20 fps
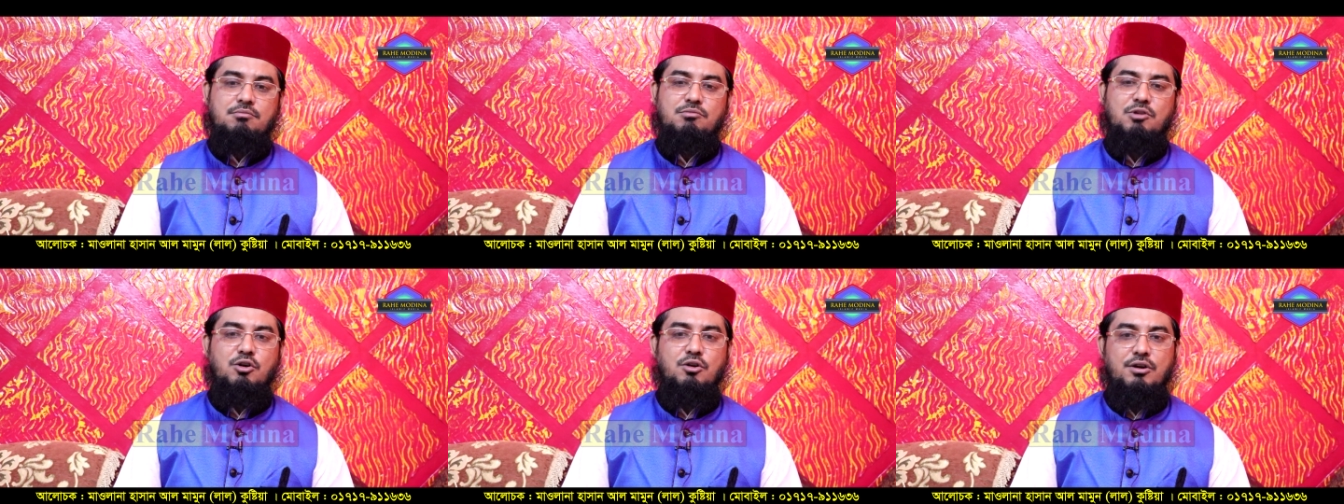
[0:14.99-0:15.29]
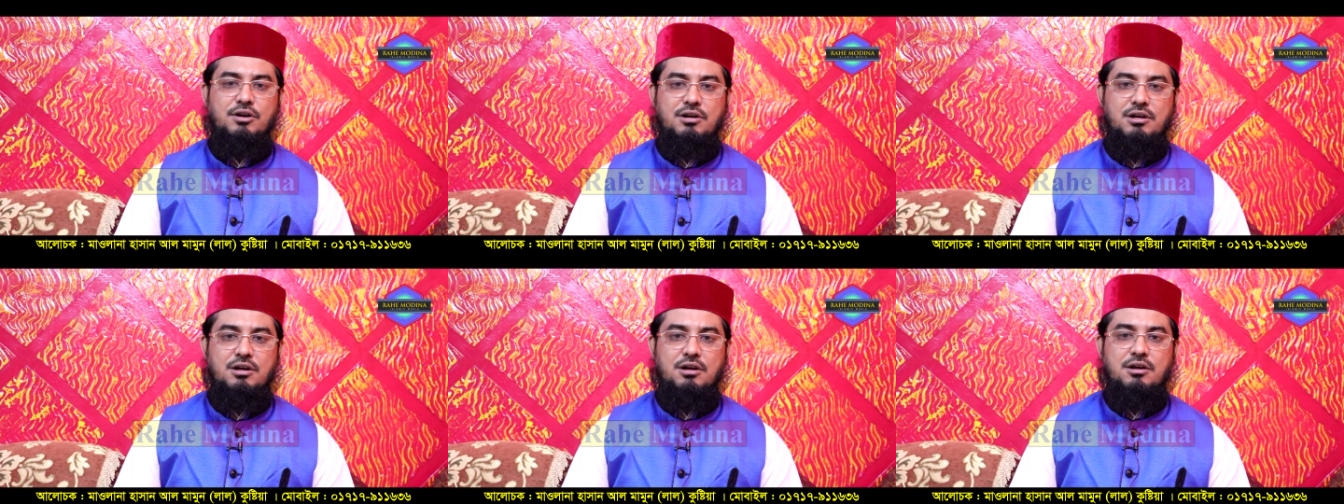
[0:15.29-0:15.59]

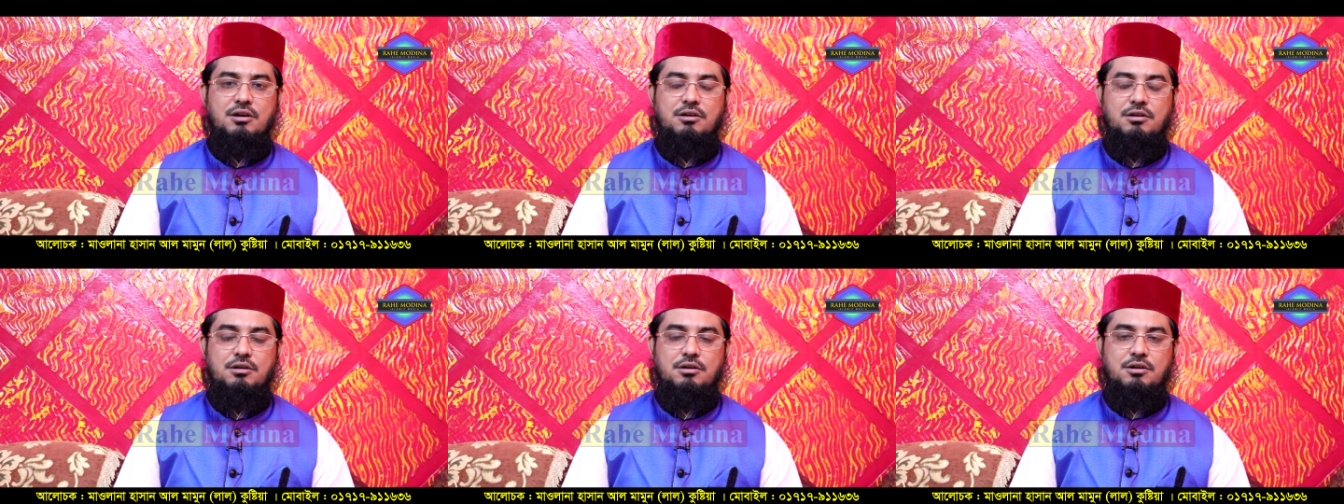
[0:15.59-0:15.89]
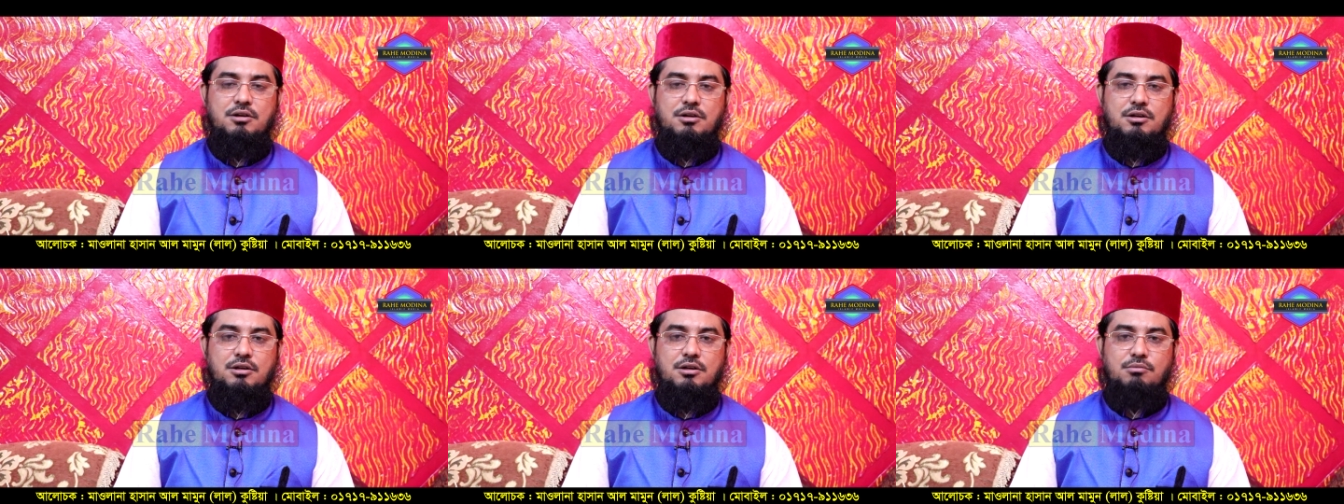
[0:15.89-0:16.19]
মৌলানা
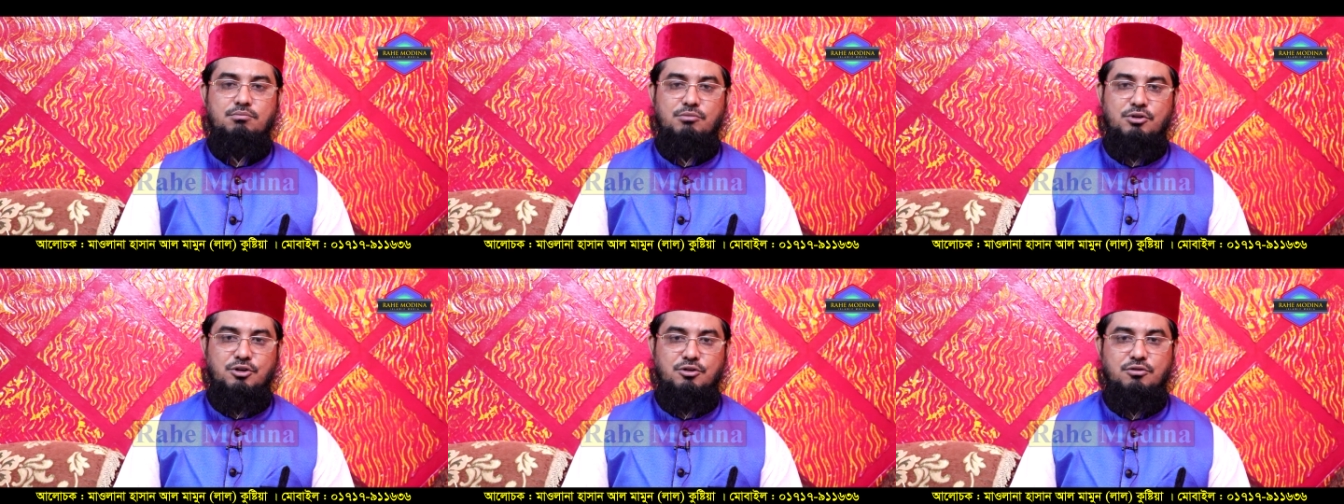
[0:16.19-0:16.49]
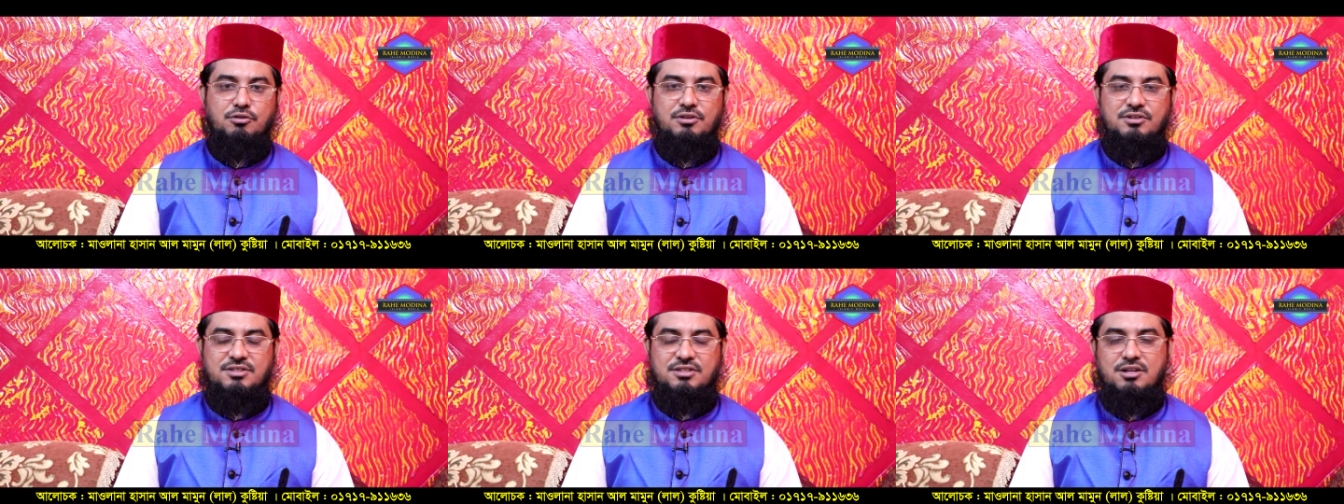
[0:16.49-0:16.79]

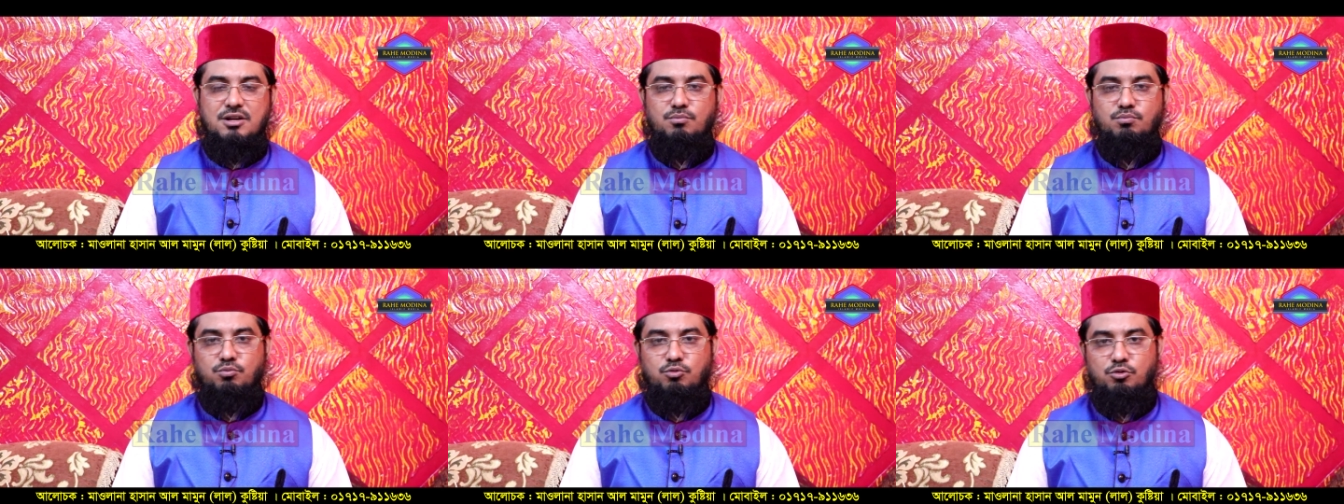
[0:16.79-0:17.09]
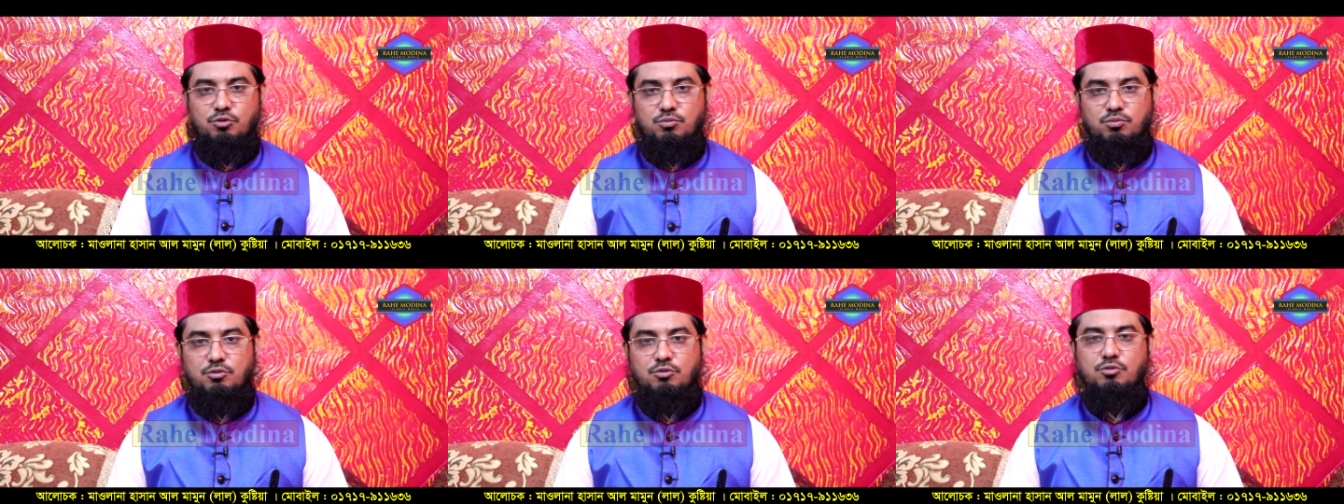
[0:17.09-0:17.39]
মঈনুল ইসলাম
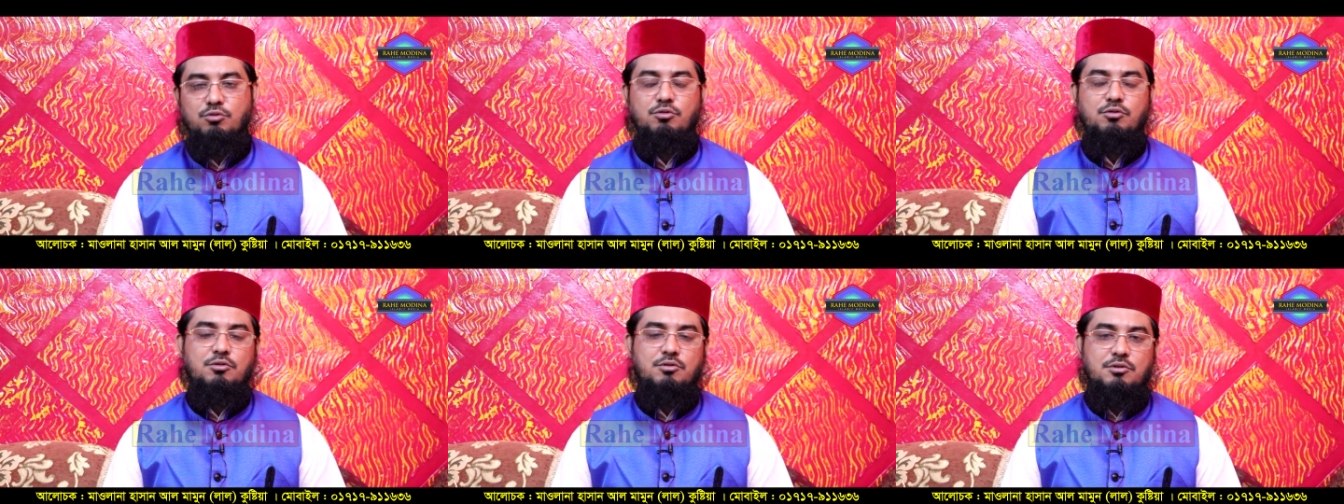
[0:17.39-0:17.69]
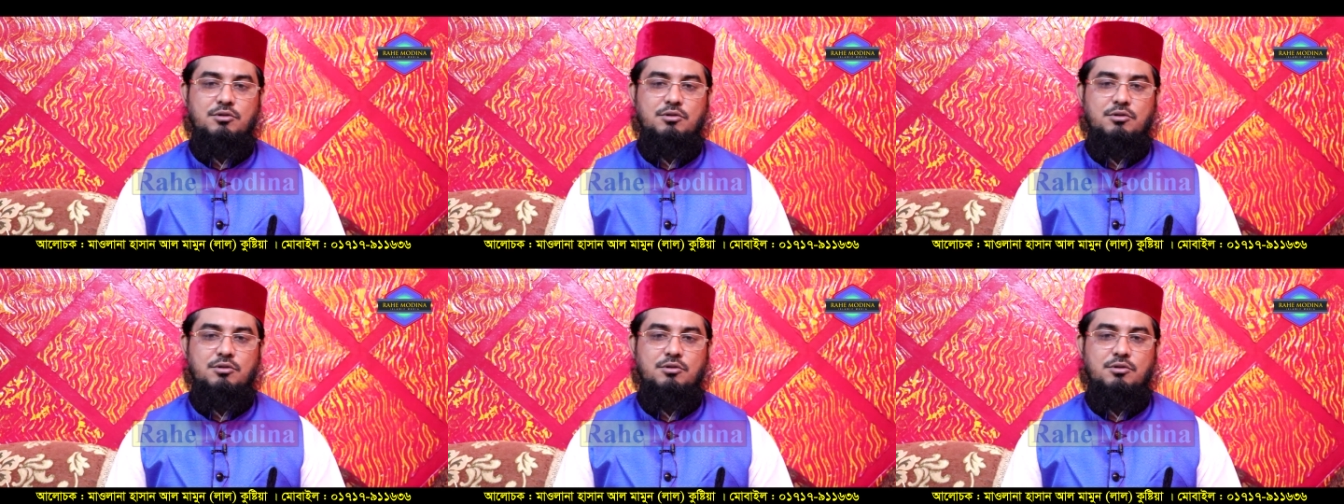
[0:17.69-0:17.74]
বুলবুল